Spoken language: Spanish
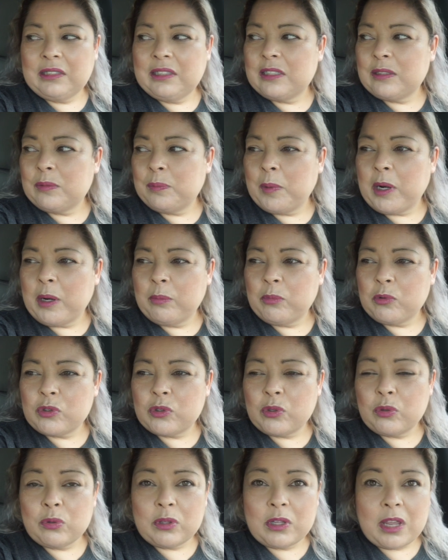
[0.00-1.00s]

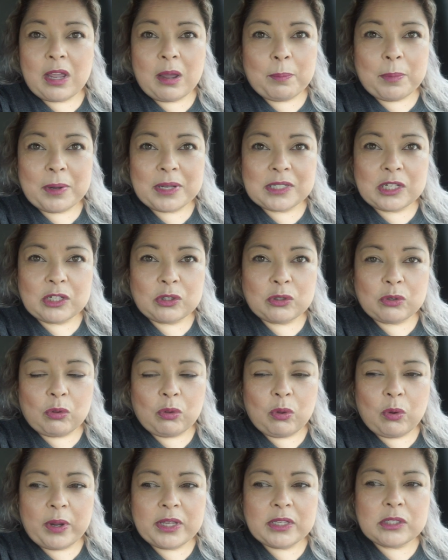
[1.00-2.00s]
esperemos que un día pase
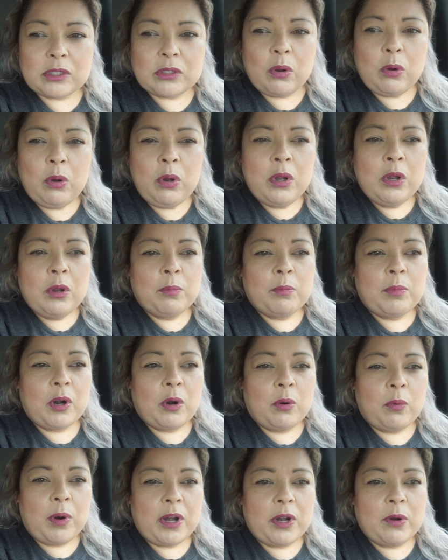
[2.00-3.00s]
todo esto,
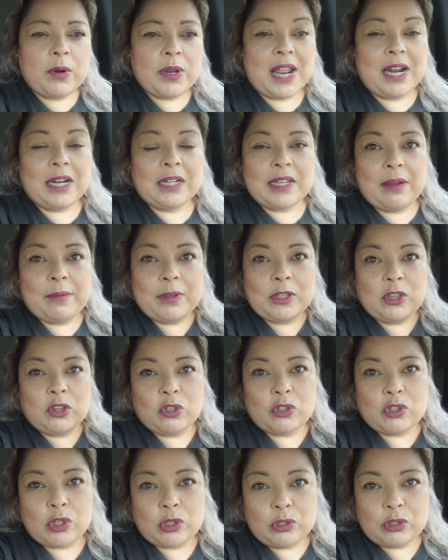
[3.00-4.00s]
pero bueno, ya el día
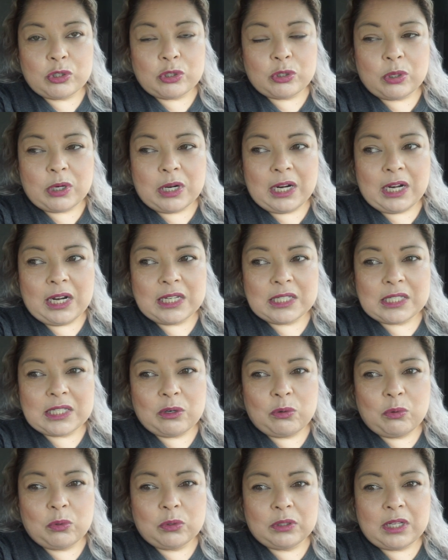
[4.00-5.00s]
28 nos toca la
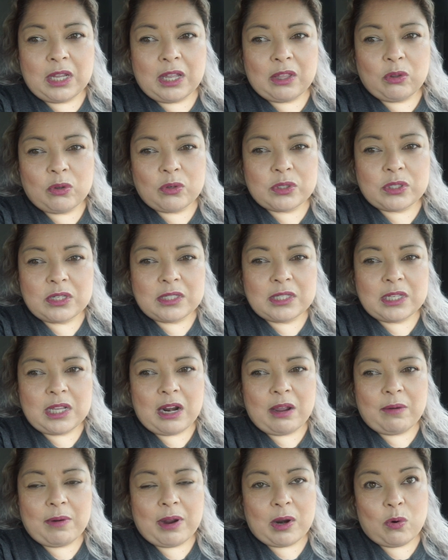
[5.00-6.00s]
segunda dosis de
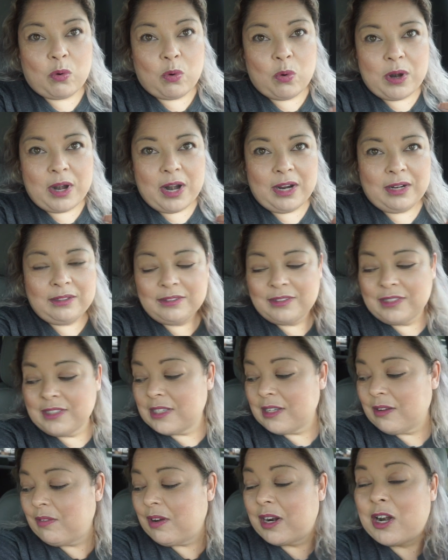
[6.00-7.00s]
la vacuna,
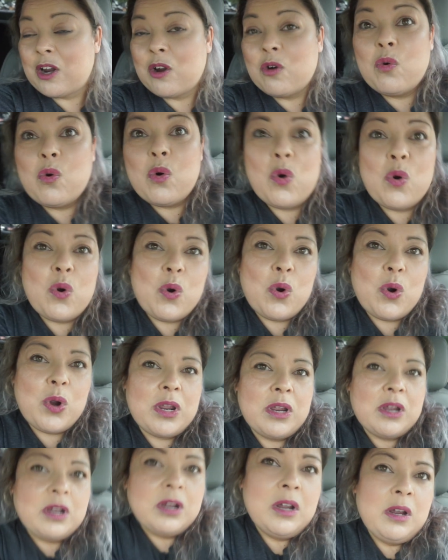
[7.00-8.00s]
dice Vane,
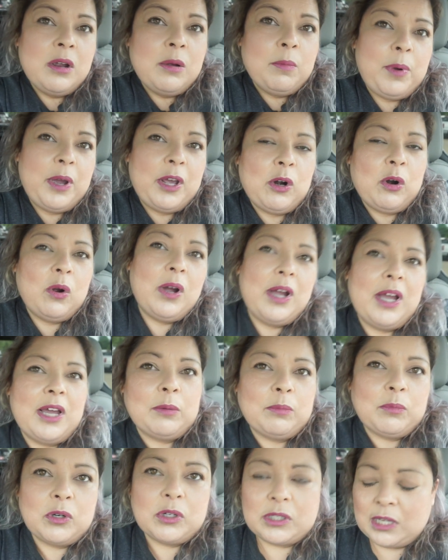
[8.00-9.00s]
uy, pero
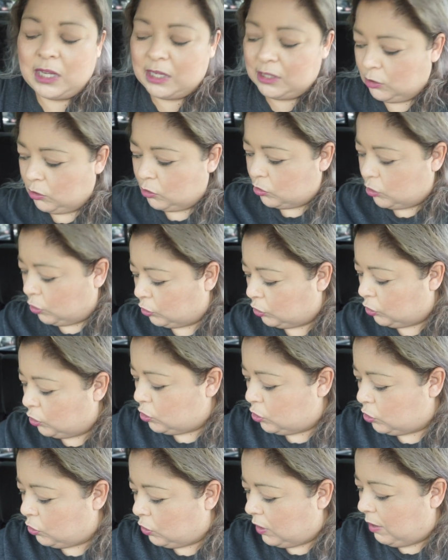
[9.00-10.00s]
hermosas,
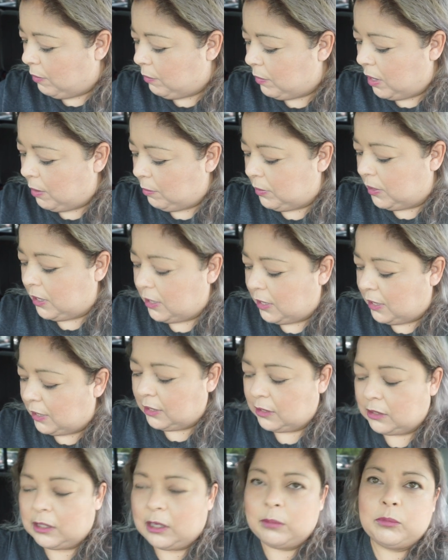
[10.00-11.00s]
nosotros todavía, miren,
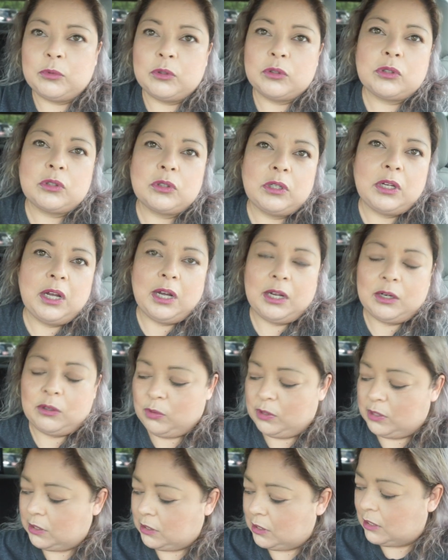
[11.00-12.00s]
aquí traemos a ah,
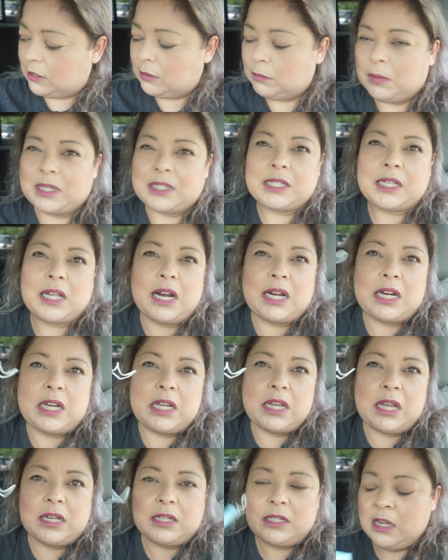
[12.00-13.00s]
nuestras
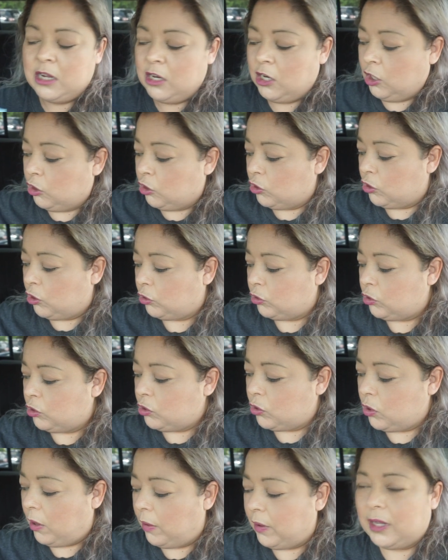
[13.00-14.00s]
mascarillas,
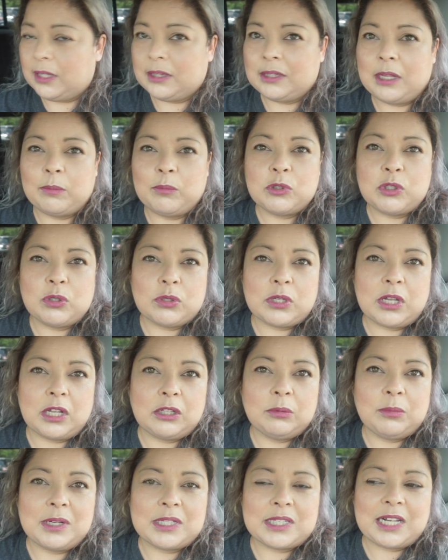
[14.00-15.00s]
nosotros todavía andamos
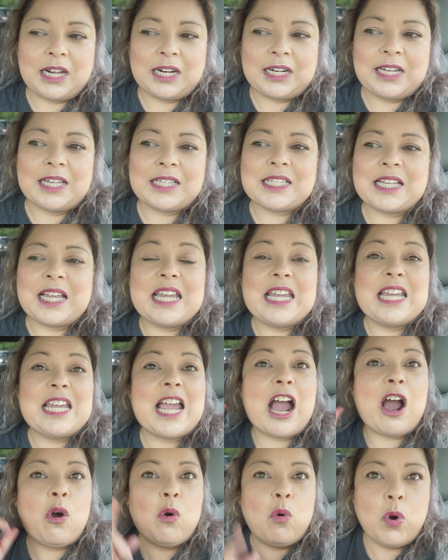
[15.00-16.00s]
usando mascarillas y
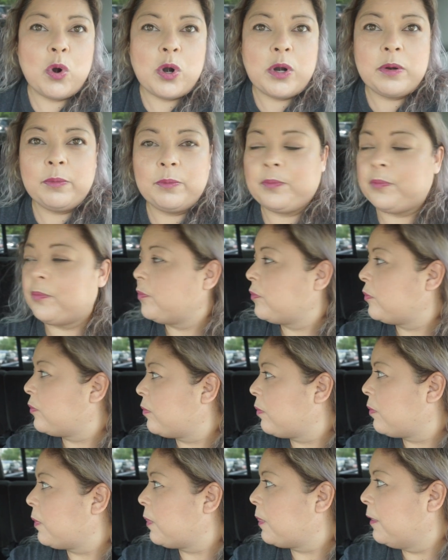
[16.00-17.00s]
aún... Cuéntale,
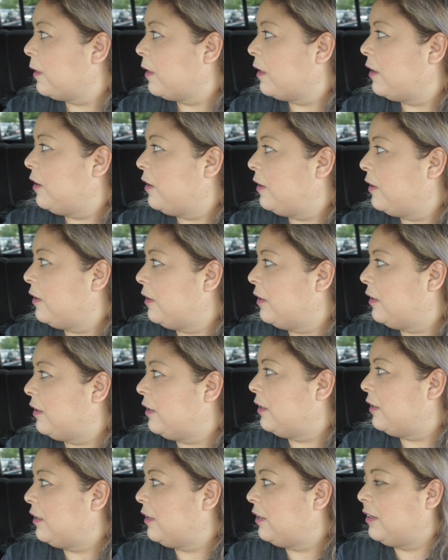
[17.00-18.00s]
lo que dijo una
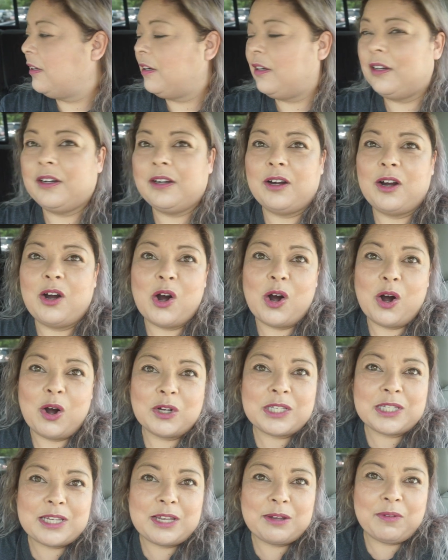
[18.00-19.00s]
gente que me pareció.
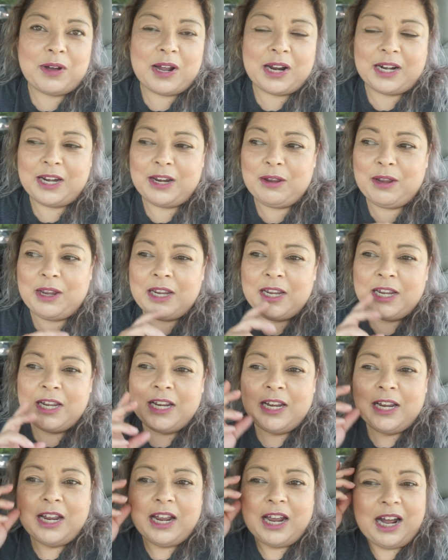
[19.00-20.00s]
Oh, sí, Vane
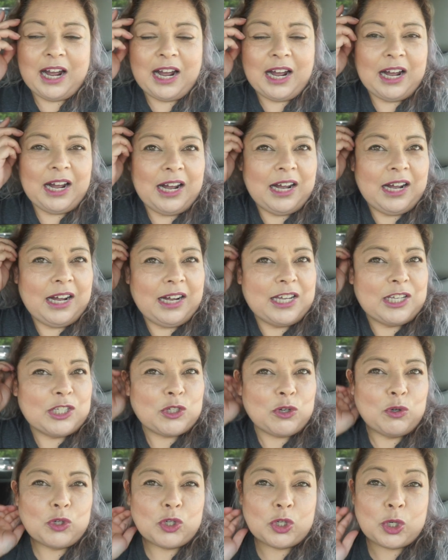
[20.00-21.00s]
Ah,
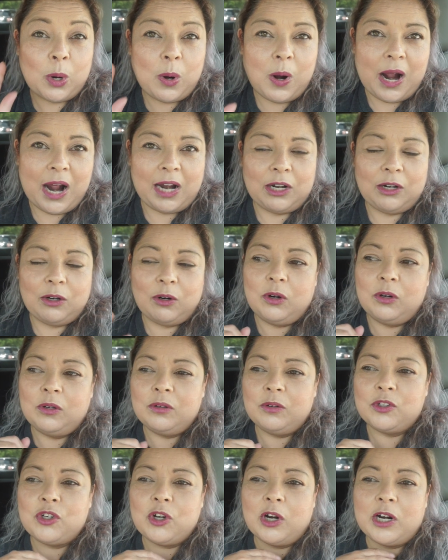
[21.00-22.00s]
escuchó
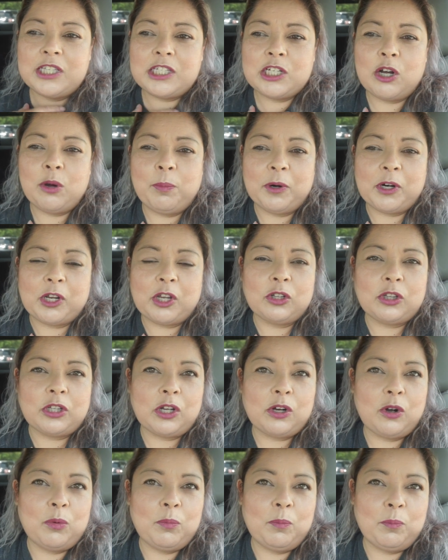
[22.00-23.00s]
algo. Yo les digo porque yo
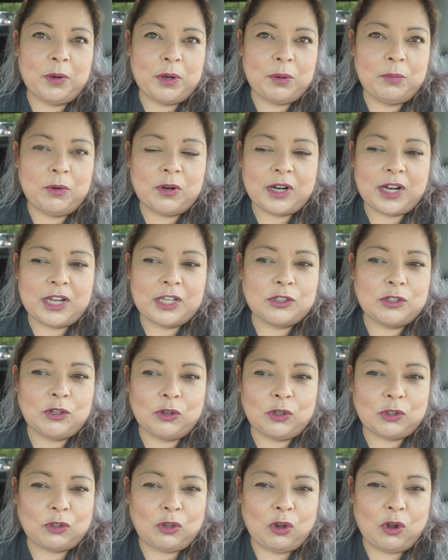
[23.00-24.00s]
tengo un primo que es
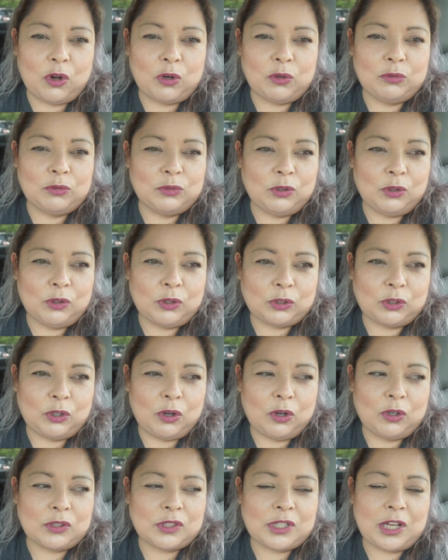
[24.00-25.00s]
doctor, un
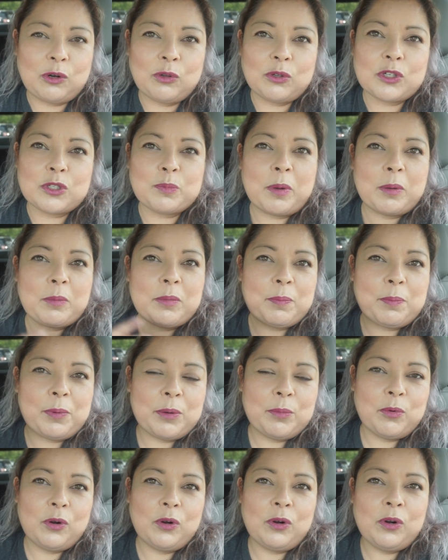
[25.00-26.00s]
doctor. Saludos para mi
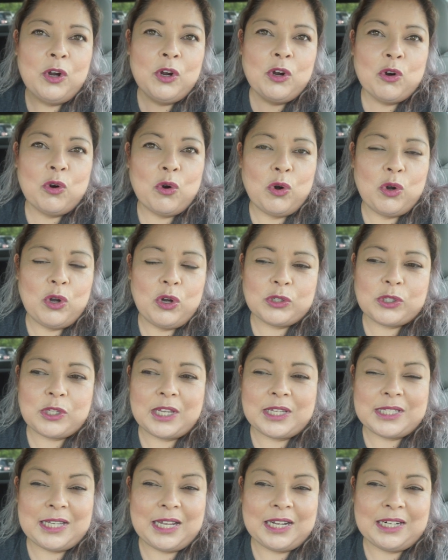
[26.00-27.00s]
primo Julio
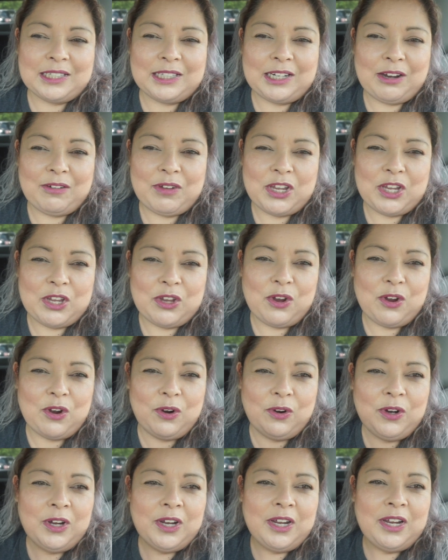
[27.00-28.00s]
César
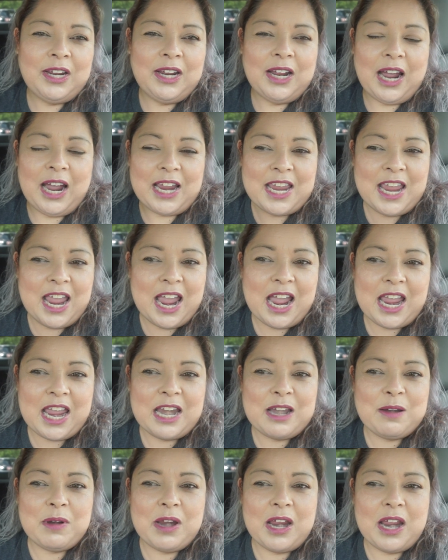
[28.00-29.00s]
Treviño, allá
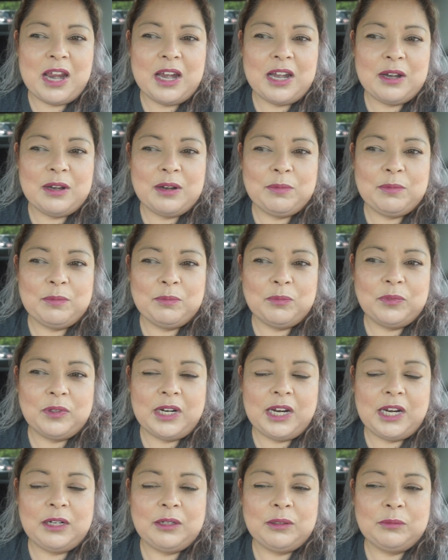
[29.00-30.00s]
en,
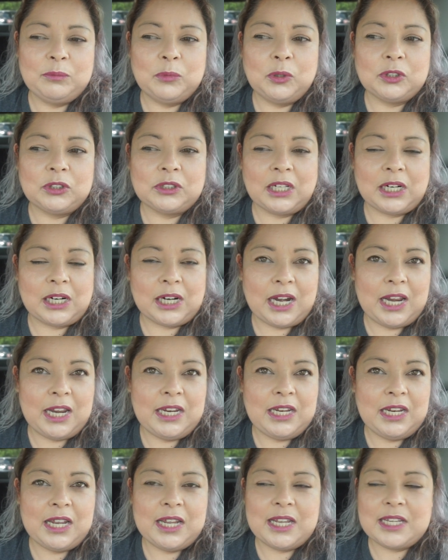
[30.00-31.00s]
en,
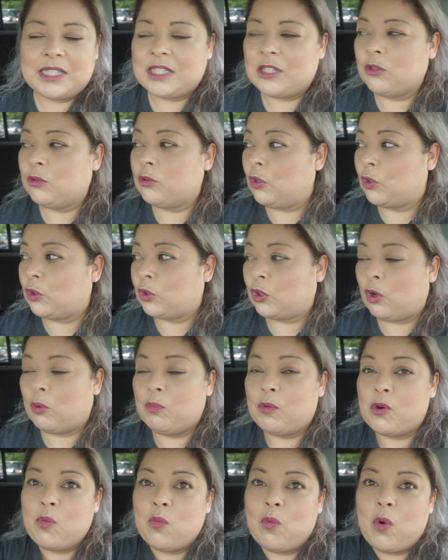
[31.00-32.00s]
Monterrey. Este, un doctor
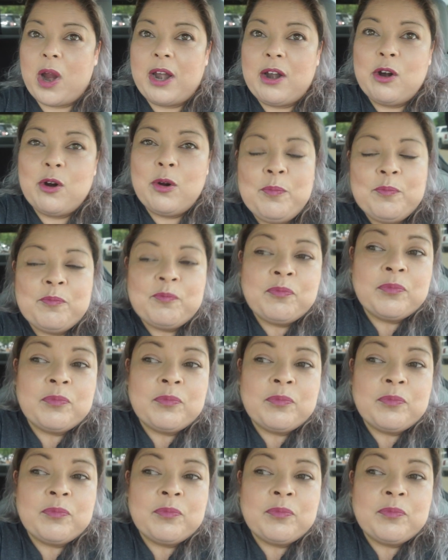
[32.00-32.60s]
muy bueno.